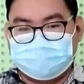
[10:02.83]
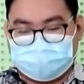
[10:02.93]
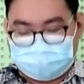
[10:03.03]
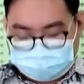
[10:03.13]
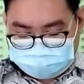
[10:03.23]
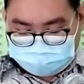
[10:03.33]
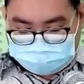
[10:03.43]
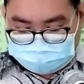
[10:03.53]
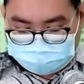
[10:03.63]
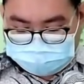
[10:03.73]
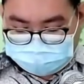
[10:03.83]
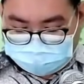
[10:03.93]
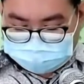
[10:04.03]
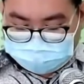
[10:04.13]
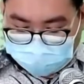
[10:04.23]
Kita akan bersama-sama
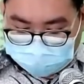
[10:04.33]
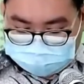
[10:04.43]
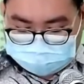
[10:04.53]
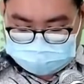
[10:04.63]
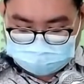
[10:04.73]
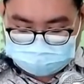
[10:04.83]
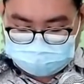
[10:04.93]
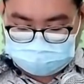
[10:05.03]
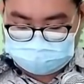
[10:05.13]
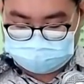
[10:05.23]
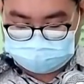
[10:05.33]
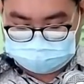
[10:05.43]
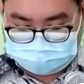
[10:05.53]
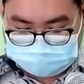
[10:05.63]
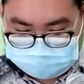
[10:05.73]
sedikit melihat kisahnya
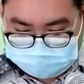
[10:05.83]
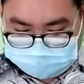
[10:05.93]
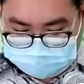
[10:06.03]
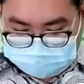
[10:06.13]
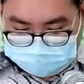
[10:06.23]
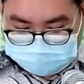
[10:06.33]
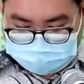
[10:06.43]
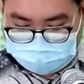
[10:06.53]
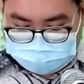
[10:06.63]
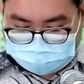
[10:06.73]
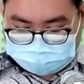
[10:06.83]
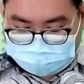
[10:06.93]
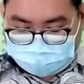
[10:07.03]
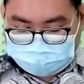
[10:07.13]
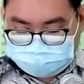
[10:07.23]
bahwasanya
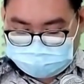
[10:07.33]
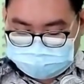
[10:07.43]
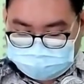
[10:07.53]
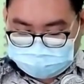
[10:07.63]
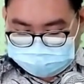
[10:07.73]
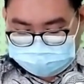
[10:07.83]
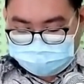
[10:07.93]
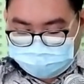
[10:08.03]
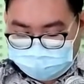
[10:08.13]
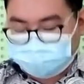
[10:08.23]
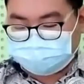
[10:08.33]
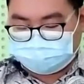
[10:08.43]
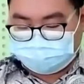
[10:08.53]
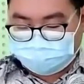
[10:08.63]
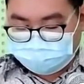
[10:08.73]
ada salah satu seorang
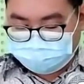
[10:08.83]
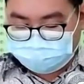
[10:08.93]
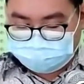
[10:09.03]
tokoh